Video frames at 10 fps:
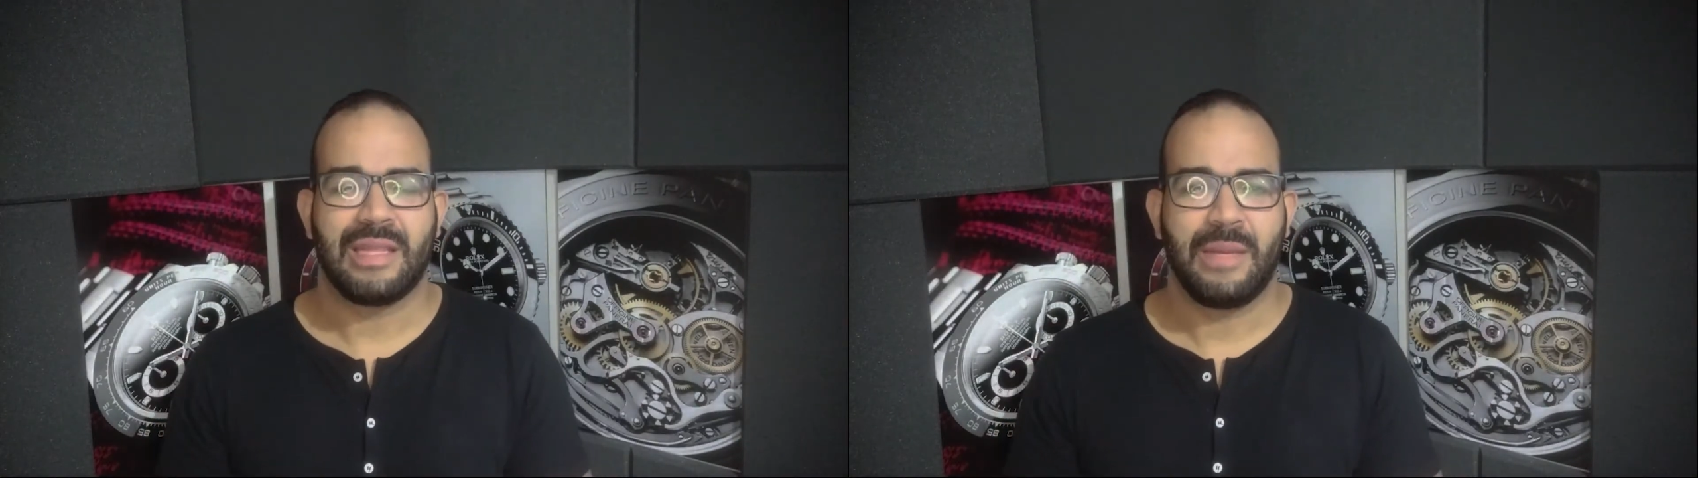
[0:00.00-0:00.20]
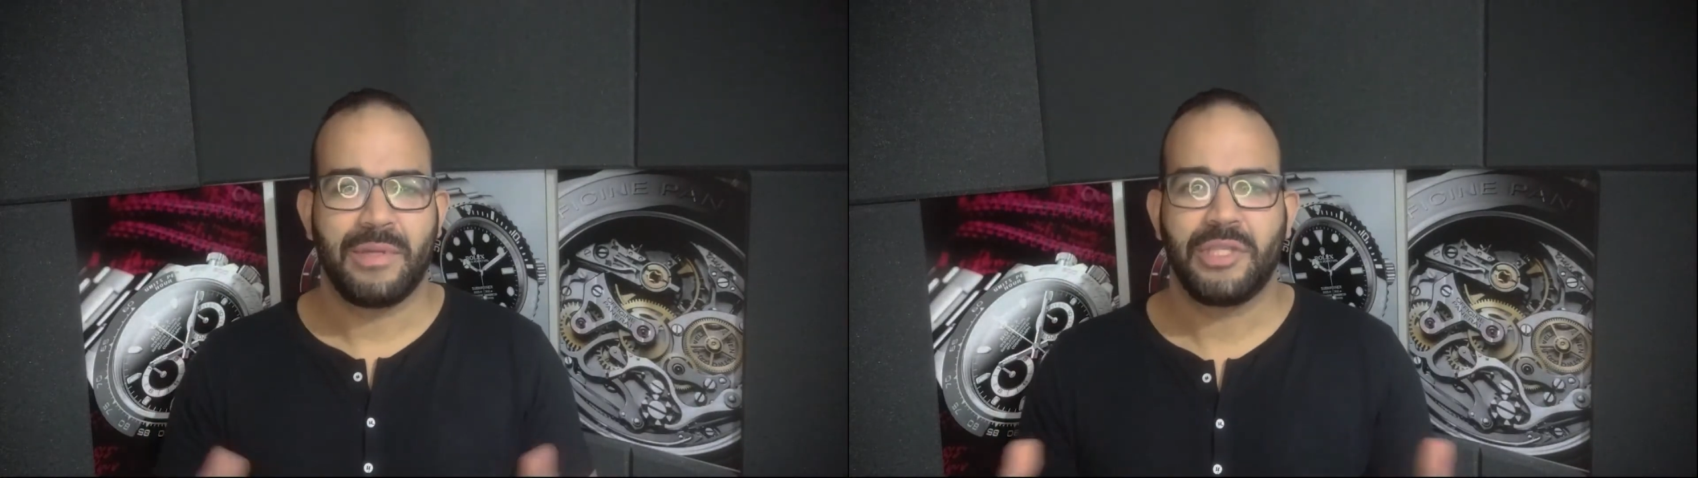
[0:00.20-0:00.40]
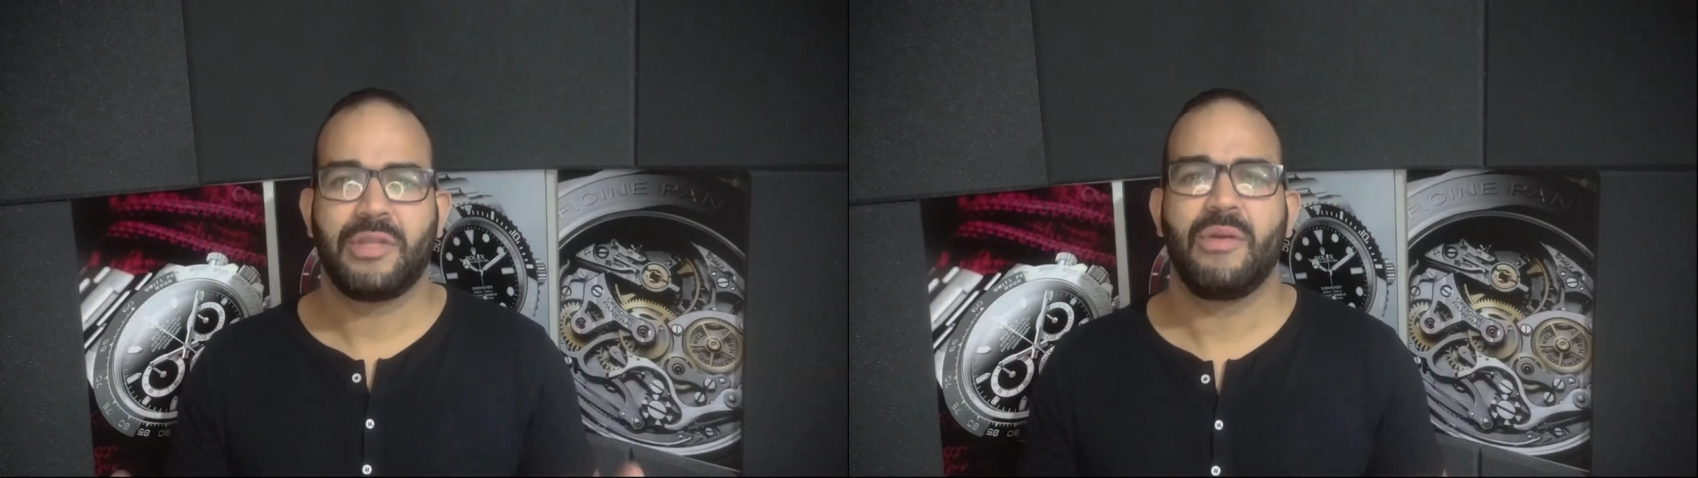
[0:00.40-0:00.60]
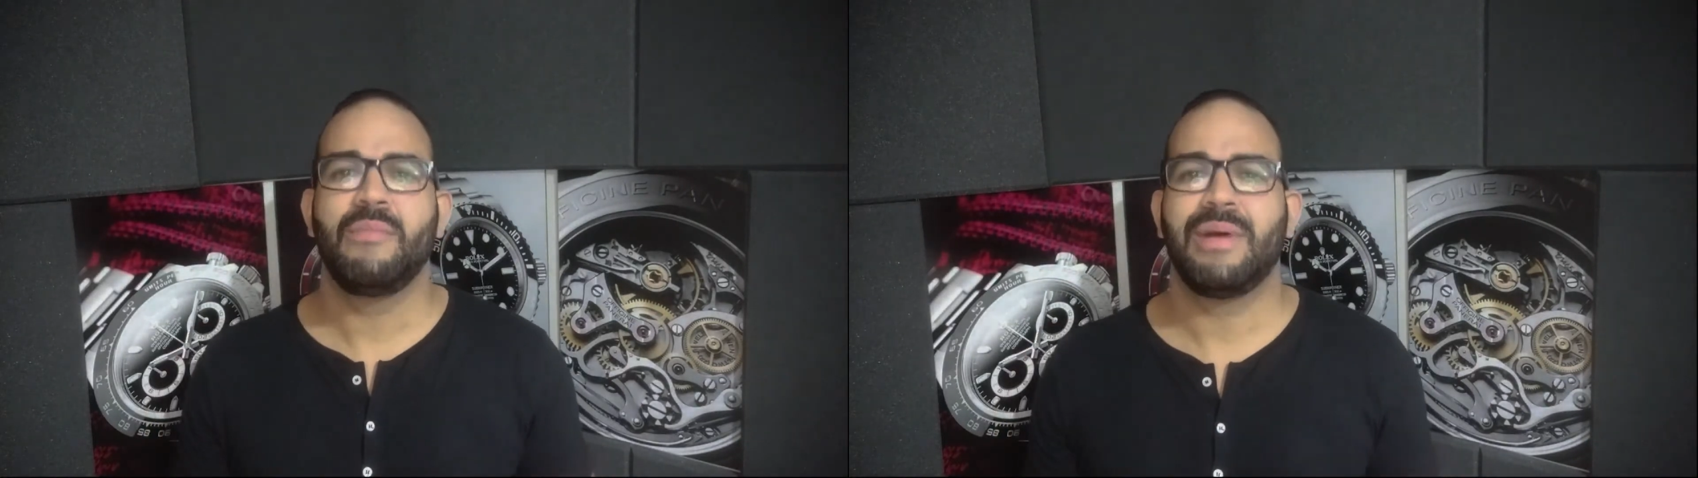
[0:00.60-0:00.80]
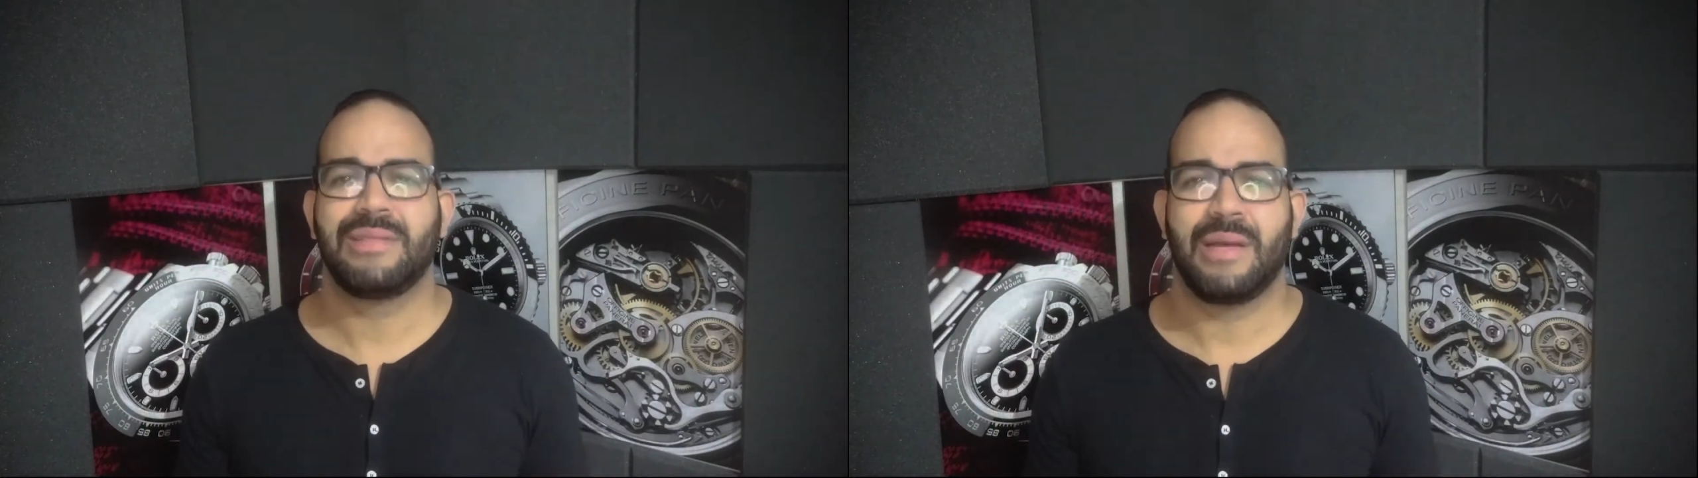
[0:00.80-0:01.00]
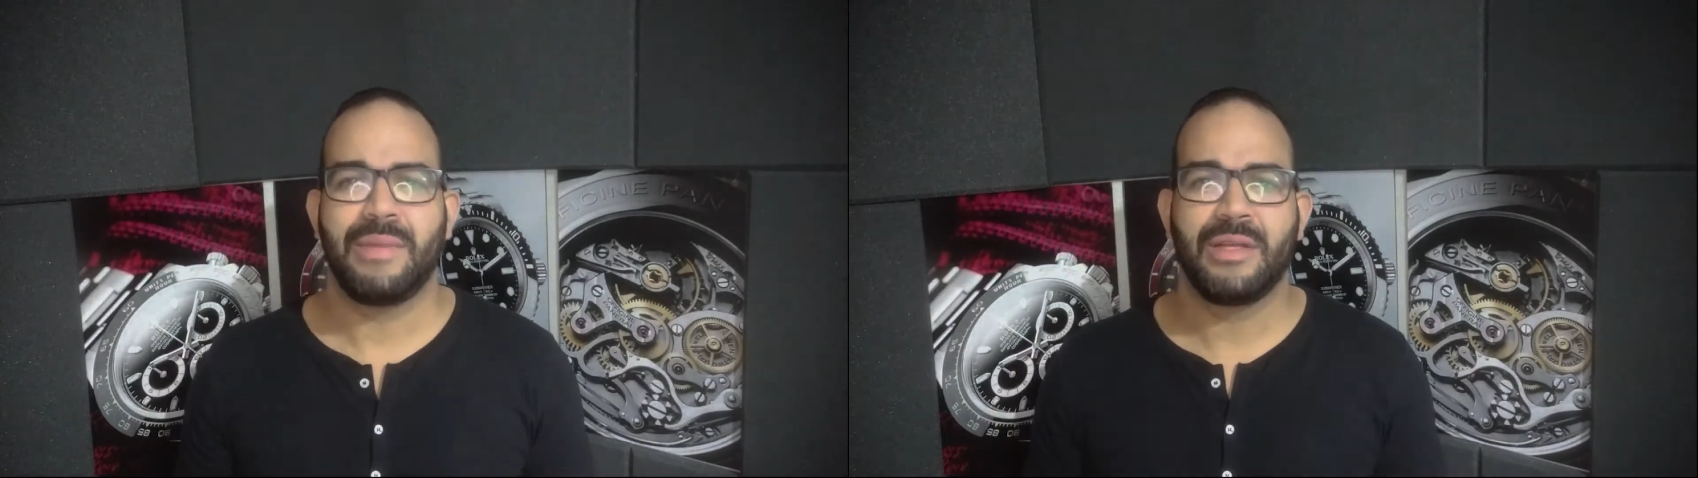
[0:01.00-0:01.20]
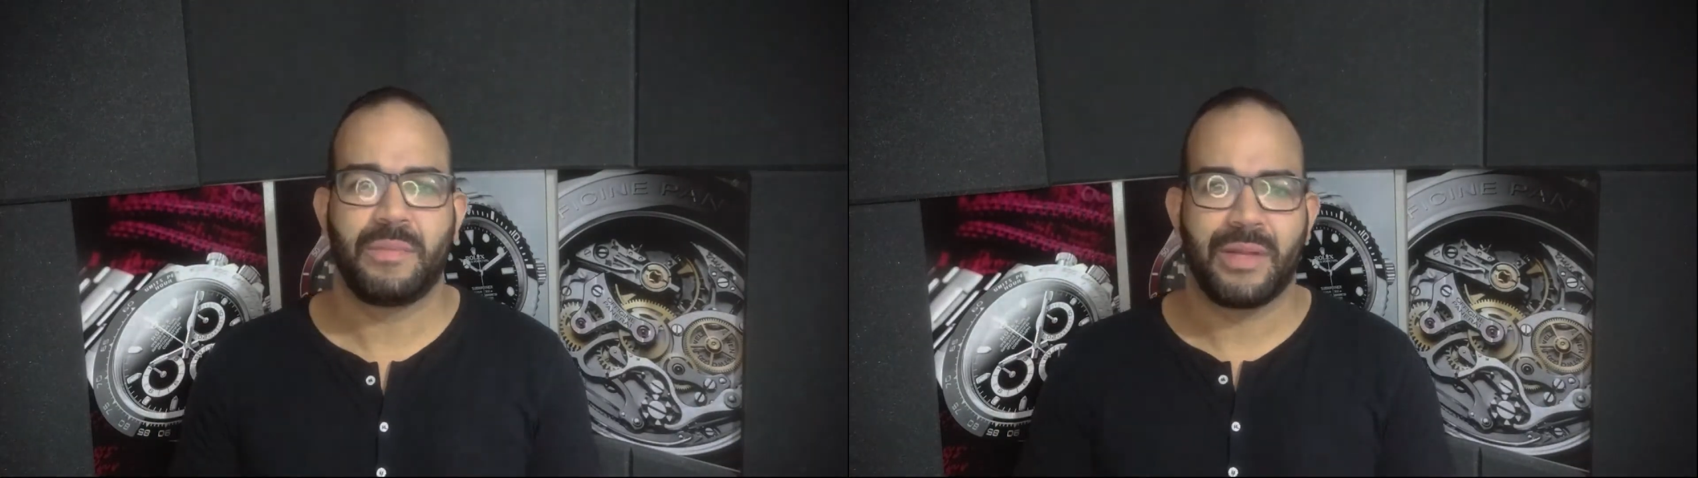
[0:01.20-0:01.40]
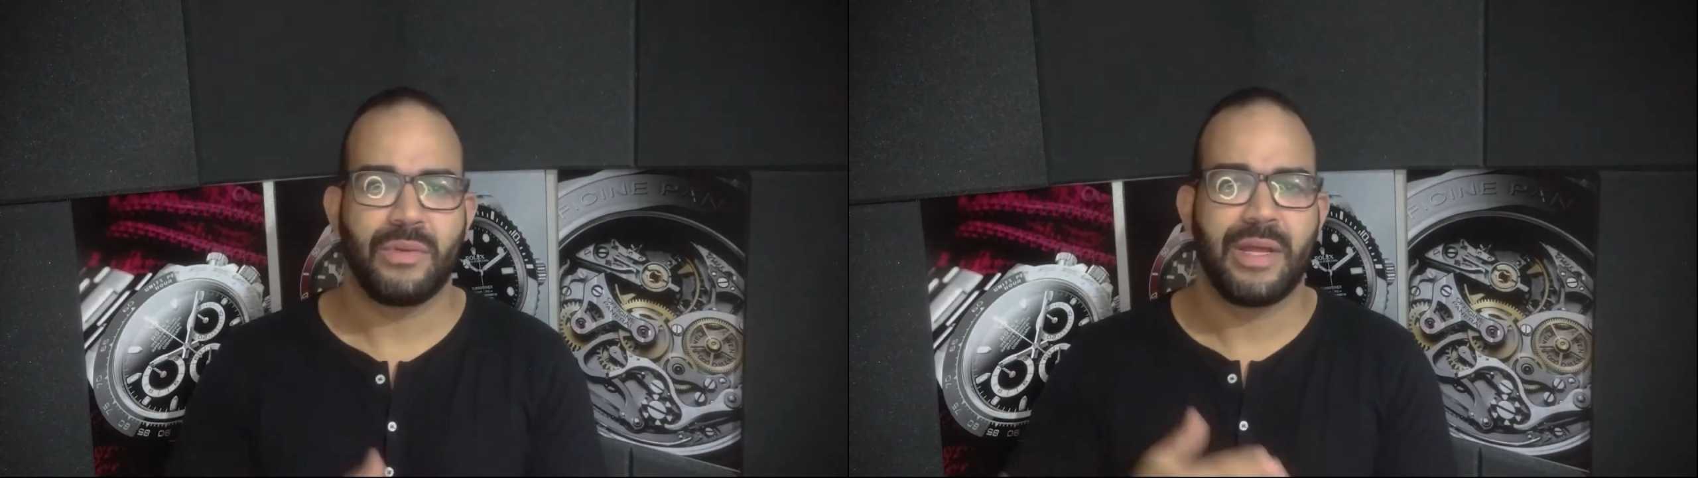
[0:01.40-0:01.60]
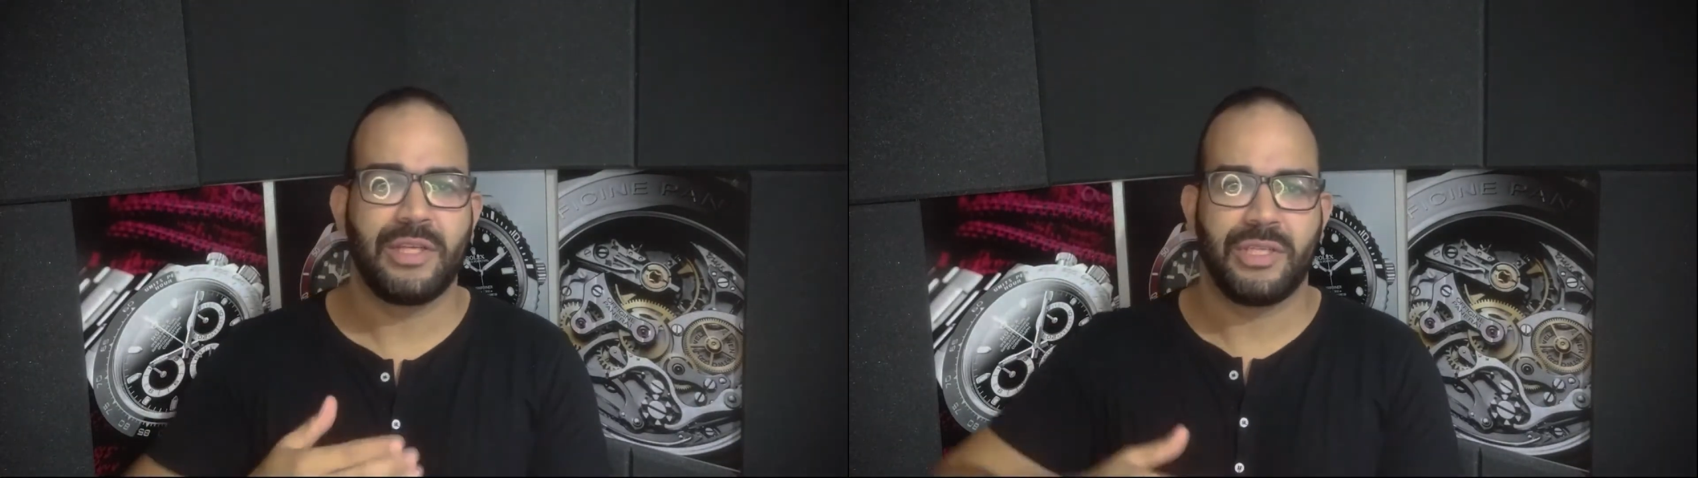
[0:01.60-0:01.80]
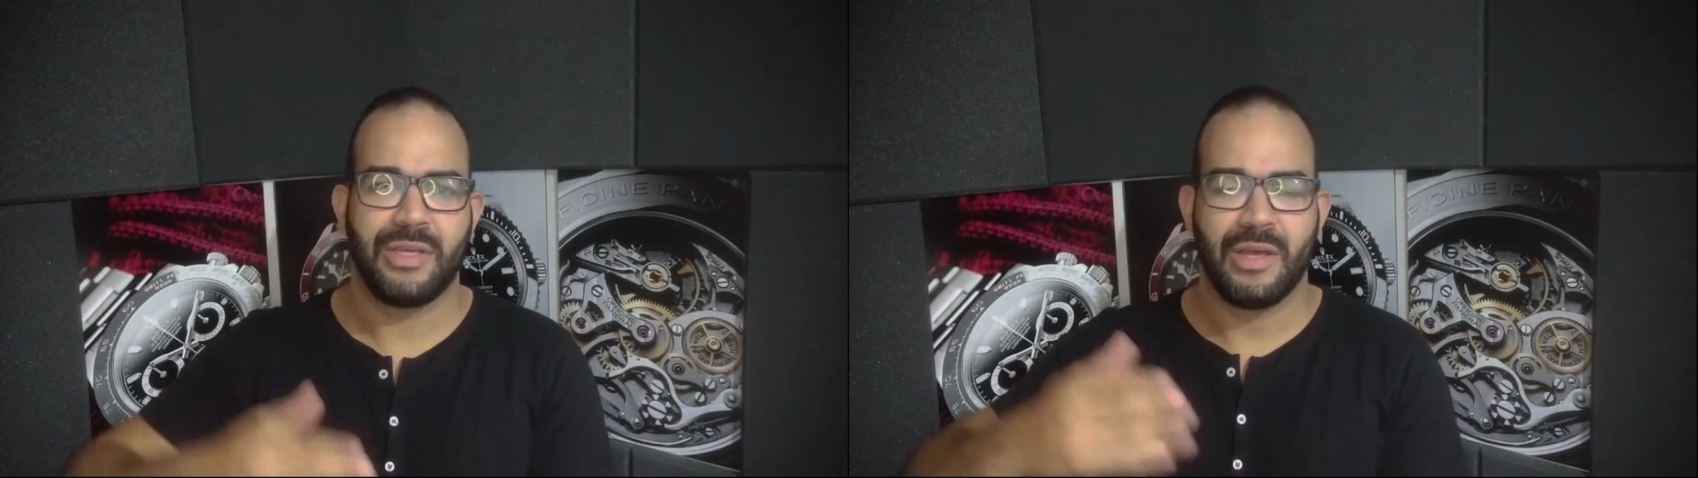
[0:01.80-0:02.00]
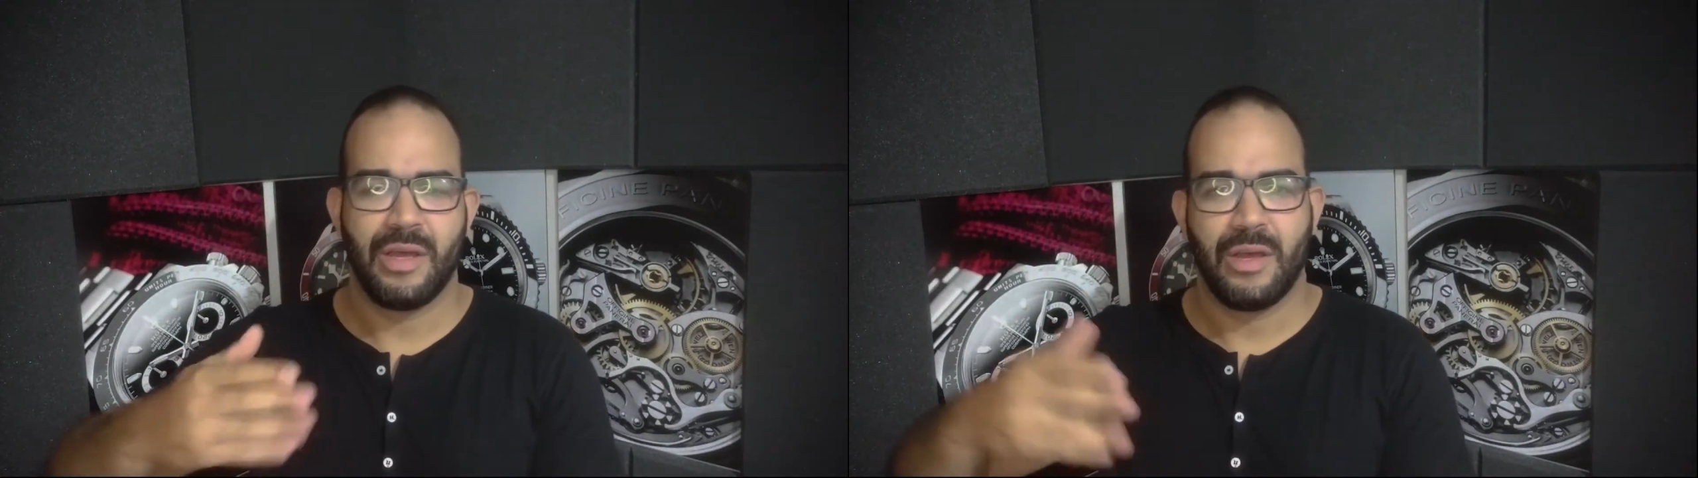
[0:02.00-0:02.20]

Até para a gente ter um embasamento para durante